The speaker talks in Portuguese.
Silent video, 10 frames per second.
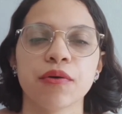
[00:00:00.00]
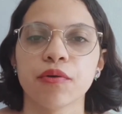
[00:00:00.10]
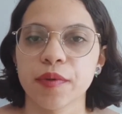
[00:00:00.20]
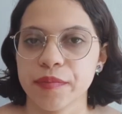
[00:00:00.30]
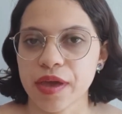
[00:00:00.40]

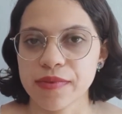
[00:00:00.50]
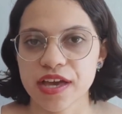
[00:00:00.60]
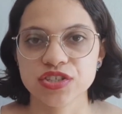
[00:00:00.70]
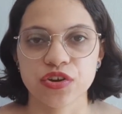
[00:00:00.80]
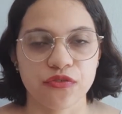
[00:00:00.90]
Uma é minha
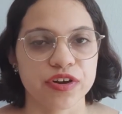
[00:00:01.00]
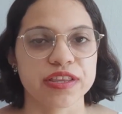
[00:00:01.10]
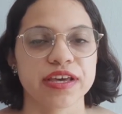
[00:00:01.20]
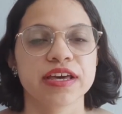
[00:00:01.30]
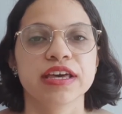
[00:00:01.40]
amiga
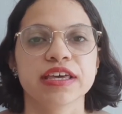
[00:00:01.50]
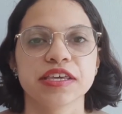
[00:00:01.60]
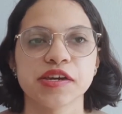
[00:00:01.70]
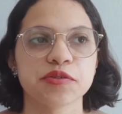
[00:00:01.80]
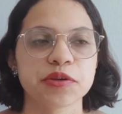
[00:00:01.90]
Giovana,
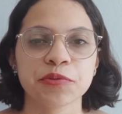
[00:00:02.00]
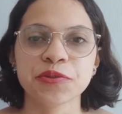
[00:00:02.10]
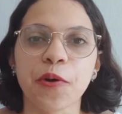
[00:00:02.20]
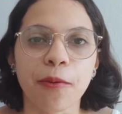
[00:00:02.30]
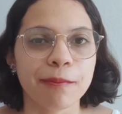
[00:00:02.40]
que eu não dou